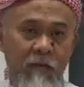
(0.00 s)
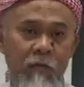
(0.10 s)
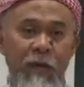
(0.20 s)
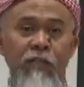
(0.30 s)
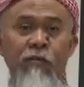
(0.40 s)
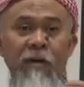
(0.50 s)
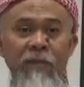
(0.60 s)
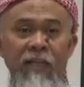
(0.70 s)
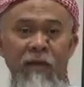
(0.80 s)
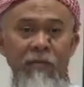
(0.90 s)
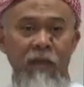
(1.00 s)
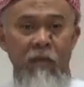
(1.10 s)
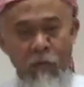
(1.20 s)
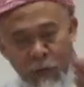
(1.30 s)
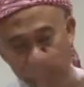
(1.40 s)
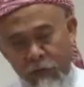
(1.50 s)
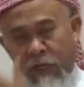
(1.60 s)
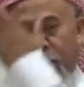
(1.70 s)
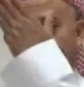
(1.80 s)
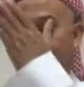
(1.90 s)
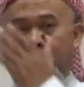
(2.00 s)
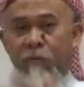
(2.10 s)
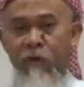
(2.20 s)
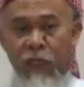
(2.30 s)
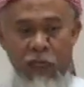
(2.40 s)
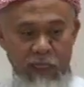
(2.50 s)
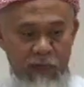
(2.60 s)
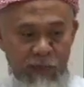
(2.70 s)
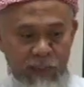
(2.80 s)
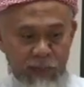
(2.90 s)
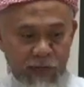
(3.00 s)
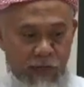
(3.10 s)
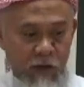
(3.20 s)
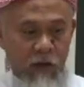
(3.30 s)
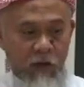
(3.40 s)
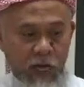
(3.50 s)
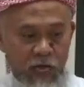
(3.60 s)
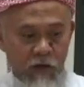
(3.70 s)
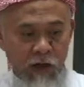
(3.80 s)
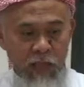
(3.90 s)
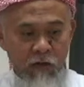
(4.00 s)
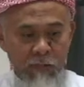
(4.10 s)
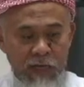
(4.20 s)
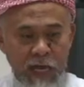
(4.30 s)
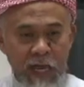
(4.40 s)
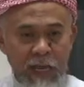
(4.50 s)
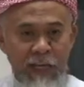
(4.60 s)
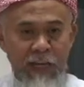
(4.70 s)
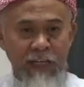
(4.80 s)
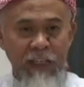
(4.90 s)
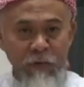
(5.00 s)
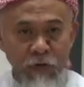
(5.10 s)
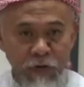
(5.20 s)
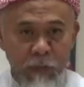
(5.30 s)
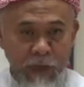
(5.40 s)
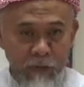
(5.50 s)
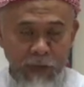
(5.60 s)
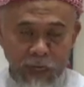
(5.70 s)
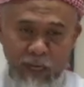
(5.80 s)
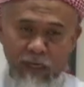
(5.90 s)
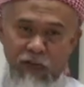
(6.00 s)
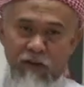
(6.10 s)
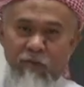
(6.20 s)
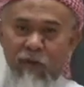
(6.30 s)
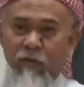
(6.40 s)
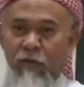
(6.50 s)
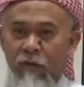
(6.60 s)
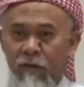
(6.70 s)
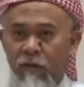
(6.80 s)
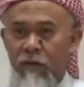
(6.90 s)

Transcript: Pumasok kami sa kambing. Pumasok kami sa baboy. Ang ibig sabihin, kayo ay kumakain ng demonyo pag kumakain kayo ng baboy.